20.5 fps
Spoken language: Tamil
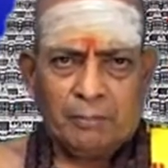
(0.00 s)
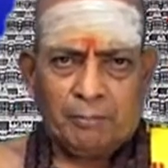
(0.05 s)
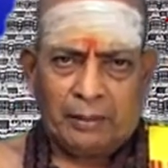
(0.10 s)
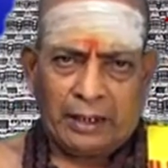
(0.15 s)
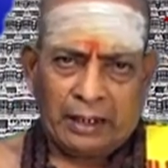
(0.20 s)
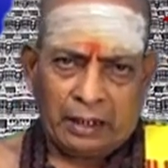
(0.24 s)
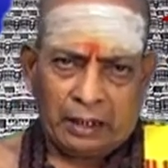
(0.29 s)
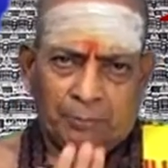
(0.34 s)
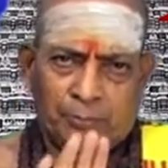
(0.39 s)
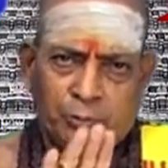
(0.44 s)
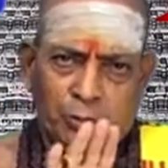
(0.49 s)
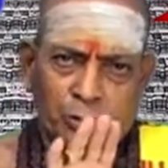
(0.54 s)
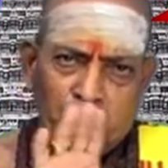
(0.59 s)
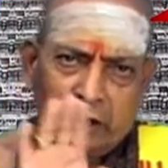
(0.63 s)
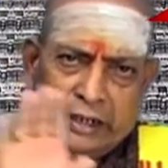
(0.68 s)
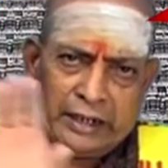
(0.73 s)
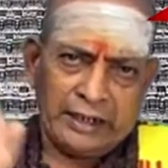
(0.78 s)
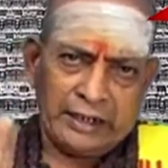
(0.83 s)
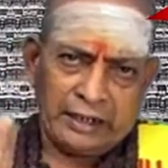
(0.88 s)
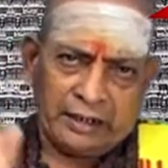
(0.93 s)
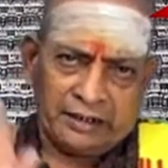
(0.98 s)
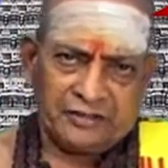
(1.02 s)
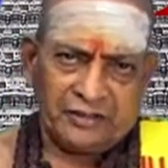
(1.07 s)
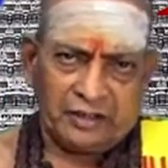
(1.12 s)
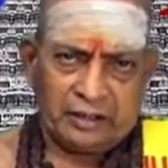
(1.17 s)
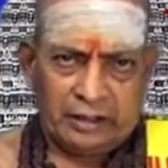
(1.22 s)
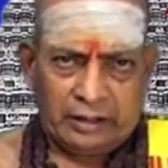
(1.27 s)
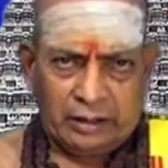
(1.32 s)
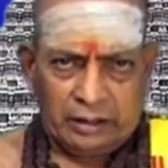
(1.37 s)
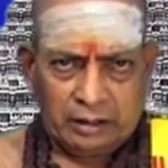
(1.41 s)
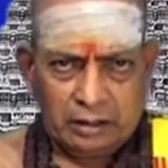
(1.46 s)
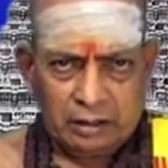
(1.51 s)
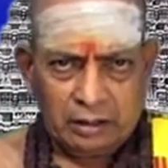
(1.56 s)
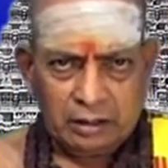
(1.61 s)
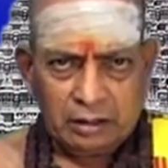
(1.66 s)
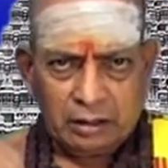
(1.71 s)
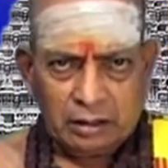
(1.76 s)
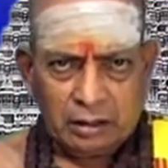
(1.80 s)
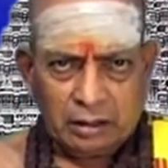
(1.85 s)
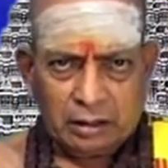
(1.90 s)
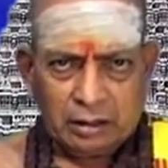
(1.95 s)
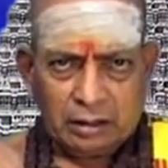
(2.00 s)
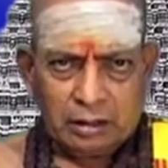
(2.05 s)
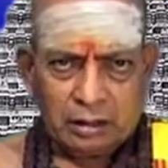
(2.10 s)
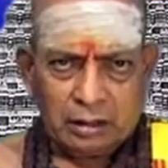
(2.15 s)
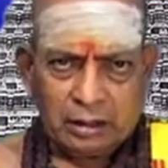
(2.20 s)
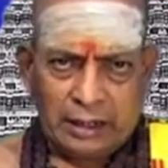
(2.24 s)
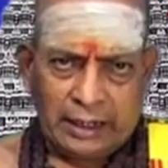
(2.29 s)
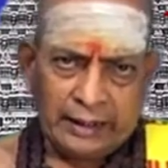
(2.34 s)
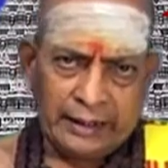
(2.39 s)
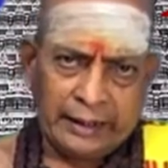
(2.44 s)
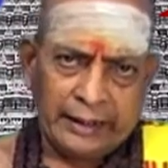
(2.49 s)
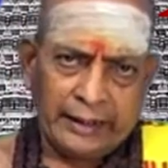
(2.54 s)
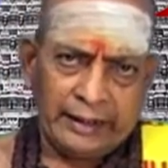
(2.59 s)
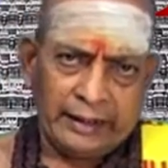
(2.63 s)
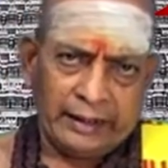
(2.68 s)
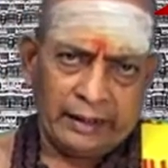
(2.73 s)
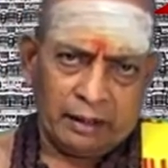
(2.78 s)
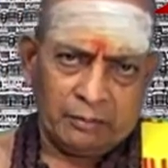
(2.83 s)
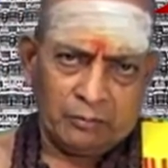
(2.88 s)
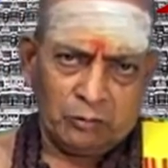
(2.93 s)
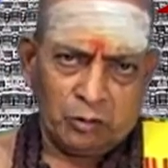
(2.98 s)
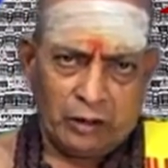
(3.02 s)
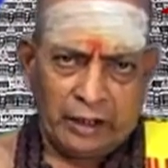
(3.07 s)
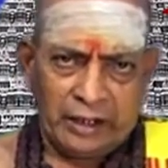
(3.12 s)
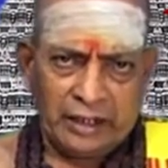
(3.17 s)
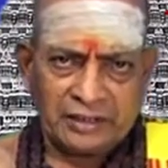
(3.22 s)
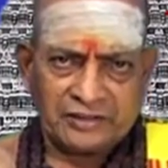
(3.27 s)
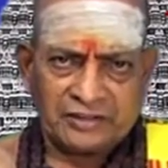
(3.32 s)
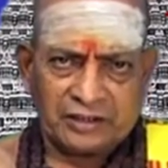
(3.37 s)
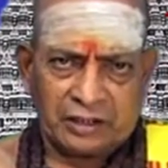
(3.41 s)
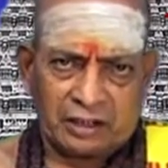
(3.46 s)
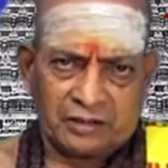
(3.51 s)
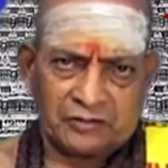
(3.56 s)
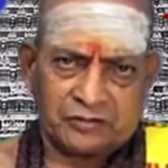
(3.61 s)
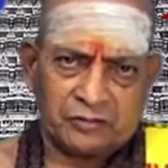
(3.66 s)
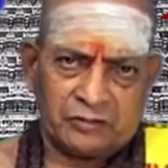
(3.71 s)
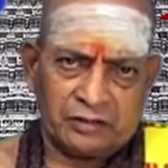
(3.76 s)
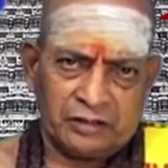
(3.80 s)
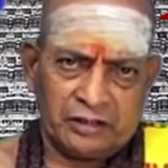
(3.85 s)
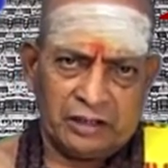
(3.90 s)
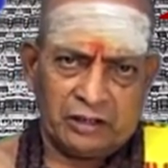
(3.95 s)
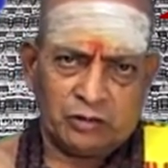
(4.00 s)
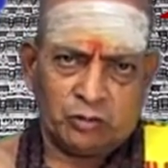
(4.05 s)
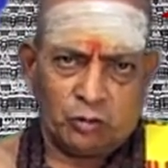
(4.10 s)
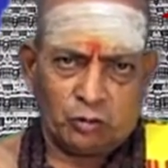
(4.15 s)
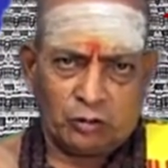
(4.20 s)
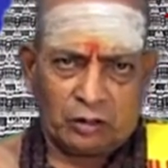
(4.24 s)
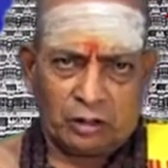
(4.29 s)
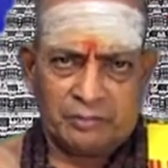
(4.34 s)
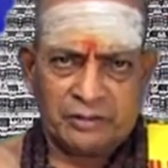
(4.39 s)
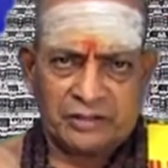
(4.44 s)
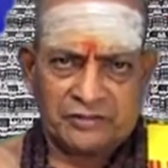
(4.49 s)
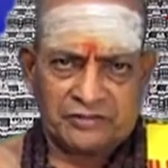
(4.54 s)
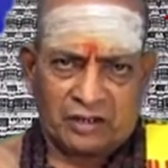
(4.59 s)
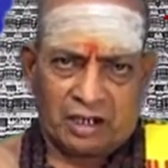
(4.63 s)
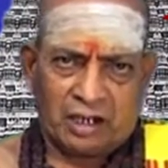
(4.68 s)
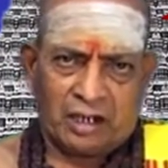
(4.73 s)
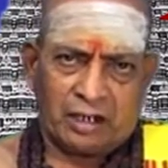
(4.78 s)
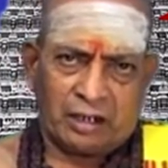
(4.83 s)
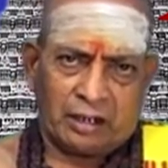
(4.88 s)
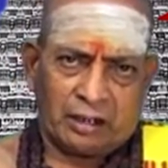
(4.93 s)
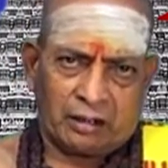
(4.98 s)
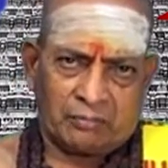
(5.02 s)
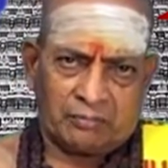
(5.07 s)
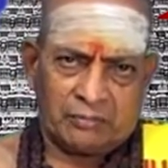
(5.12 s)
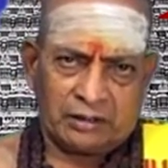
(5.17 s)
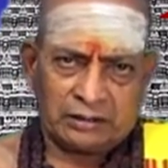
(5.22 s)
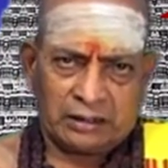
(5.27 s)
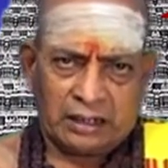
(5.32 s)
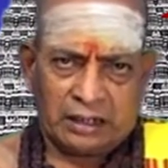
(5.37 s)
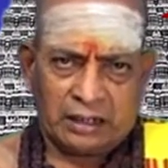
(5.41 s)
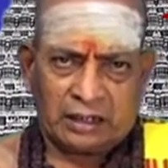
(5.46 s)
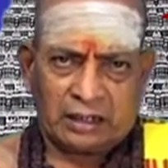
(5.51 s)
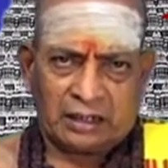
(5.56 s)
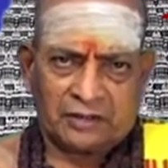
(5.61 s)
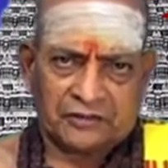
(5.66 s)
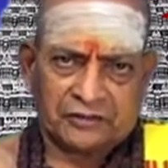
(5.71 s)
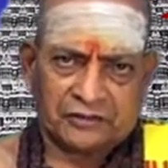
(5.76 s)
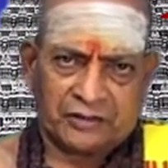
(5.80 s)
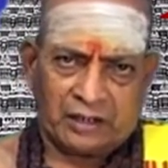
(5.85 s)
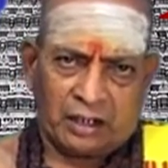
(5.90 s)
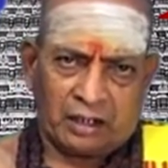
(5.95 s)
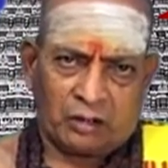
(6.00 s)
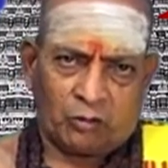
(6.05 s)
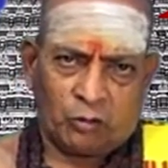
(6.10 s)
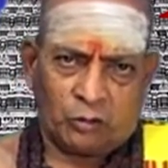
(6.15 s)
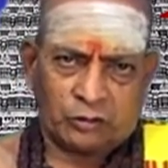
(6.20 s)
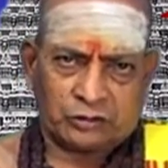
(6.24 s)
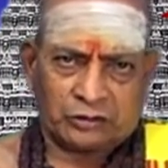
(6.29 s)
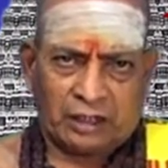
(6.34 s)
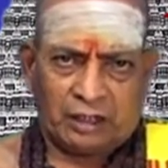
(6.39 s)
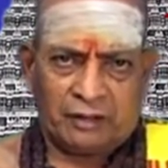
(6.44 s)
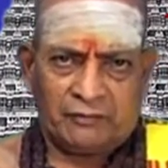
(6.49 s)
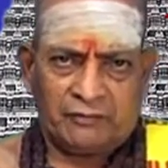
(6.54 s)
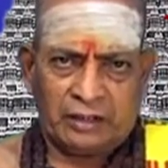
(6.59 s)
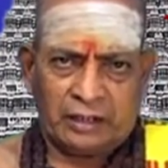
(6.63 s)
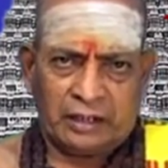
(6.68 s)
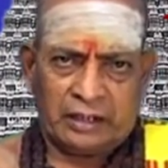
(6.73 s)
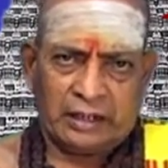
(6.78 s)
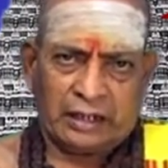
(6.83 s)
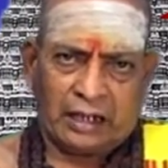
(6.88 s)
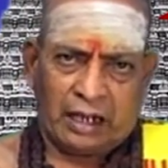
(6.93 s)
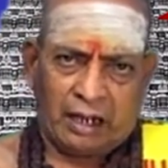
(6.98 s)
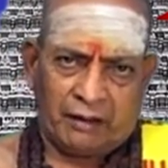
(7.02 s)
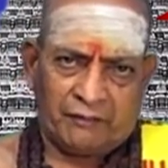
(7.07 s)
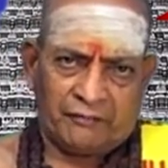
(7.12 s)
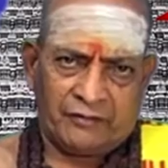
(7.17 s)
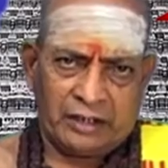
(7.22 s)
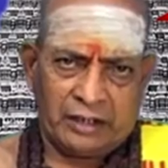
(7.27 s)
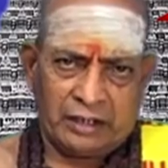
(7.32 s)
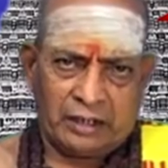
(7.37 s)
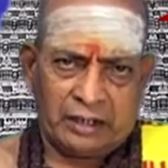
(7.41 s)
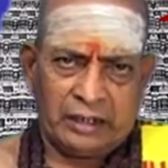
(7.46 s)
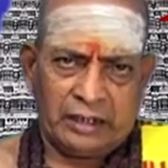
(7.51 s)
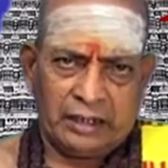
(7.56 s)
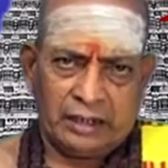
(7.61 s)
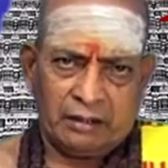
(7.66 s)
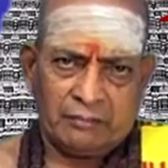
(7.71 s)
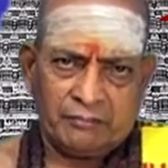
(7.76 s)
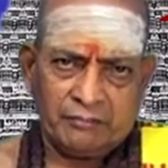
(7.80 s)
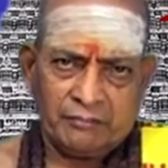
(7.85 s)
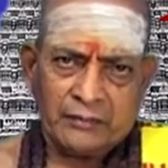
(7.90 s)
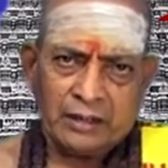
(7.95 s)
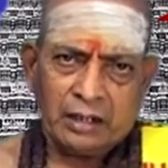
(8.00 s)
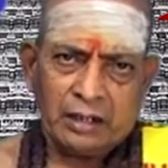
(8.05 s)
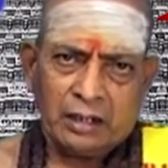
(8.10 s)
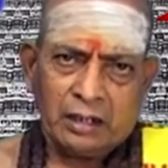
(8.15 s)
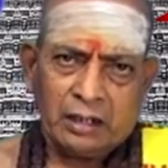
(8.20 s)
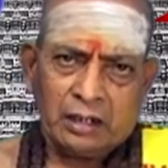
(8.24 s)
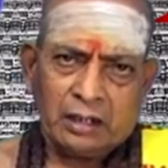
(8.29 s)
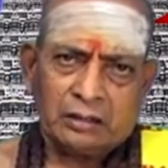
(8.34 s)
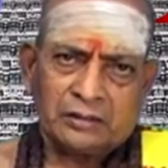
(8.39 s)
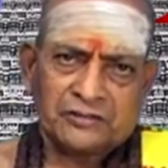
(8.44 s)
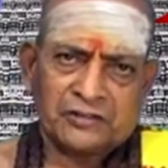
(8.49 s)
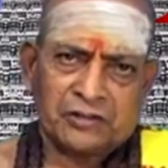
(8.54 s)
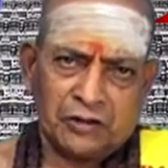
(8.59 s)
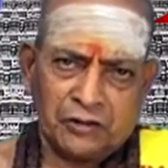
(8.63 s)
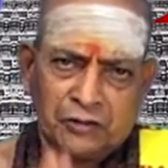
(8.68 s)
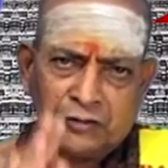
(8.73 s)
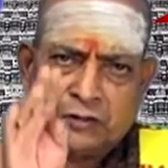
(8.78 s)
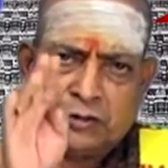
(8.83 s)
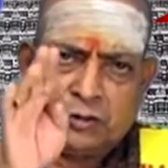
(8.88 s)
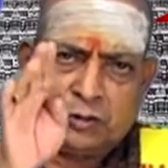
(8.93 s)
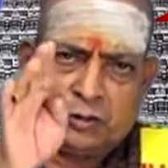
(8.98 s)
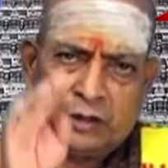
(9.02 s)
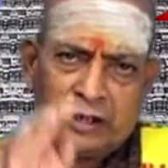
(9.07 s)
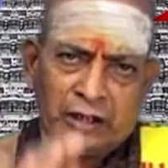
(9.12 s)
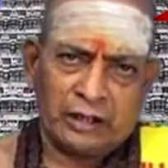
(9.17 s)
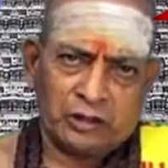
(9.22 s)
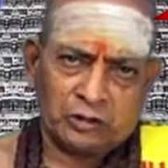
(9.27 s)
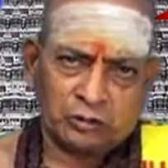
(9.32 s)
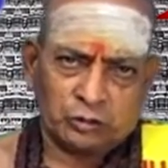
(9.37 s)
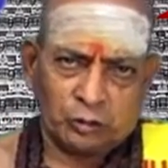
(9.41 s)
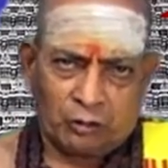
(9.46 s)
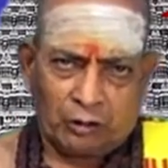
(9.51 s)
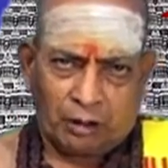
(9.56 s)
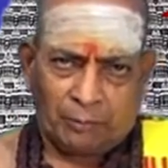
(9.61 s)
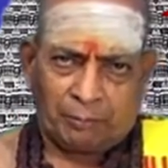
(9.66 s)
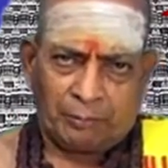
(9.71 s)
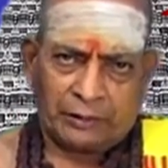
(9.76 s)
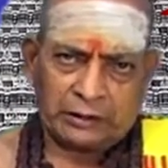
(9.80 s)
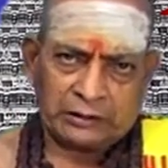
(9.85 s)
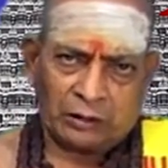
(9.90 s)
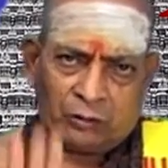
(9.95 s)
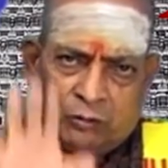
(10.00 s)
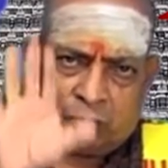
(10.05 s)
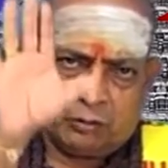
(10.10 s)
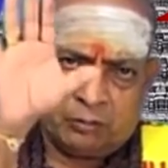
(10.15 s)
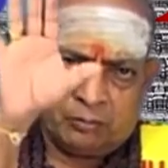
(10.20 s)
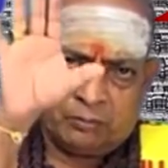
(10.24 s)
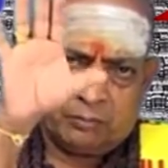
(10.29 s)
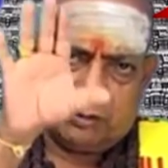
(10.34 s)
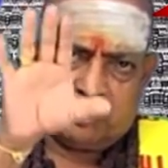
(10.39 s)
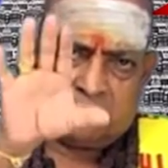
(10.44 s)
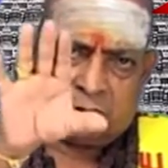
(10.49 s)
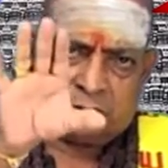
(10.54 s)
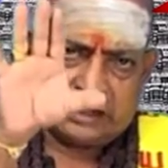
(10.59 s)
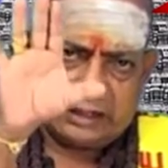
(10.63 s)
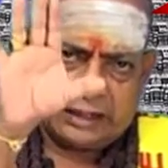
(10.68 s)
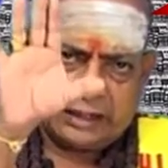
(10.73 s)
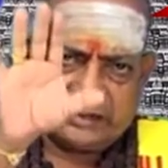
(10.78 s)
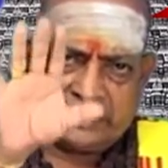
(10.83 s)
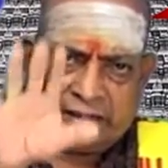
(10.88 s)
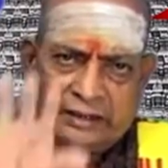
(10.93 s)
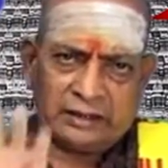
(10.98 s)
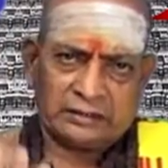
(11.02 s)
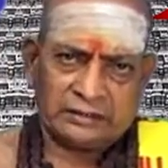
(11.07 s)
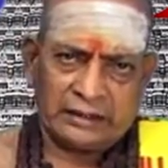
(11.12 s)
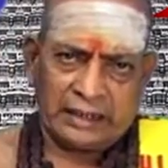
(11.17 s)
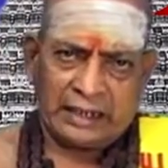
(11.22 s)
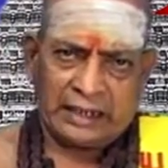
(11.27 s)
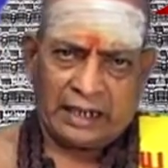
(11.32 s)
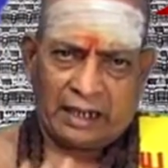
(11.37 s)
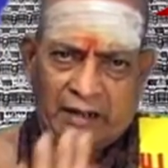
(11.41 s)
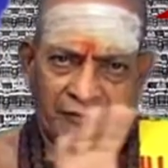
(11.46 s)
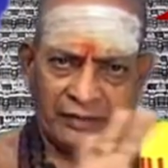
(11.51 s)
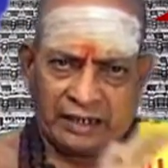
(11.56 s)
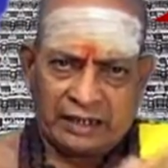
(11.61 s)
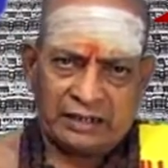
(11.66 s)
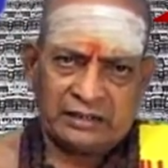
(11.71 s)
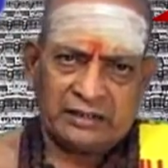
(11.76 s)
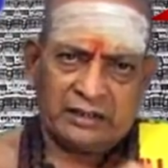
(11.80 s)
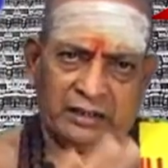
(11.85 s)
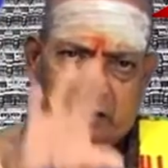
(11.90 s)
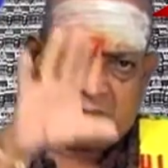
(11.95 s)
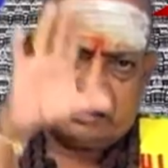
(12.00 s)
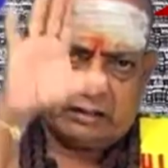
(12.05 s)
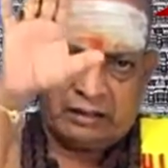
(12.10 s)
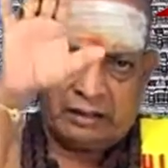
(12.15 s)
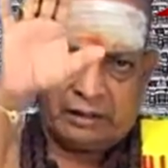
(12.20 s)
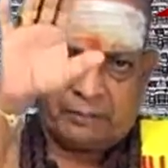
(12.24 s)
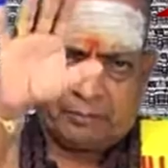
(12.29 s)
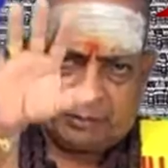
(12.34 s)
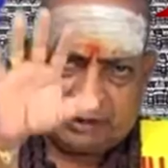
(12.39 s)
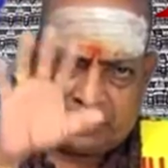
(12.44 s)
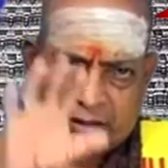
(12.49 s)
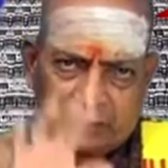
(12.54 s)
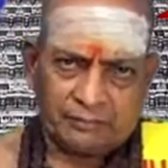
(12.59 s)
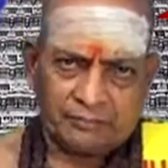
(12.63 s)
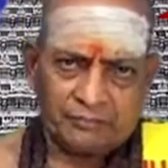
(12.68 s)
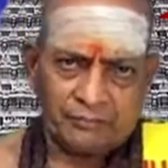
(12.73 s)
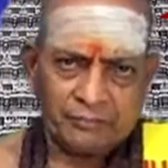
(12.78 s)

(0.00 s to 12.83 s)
பல புண்ணிய நதிகை கங்கை யமுனை சரஸ்வதி துங்கபித்ரா நர்மதா கிருஷ்ணா கோத்தாவரி காவேரி சிந்து என்று சொல்லப்பட்ட ஒன்பது நதிகள் தான் நவநதிகள்னு பேர்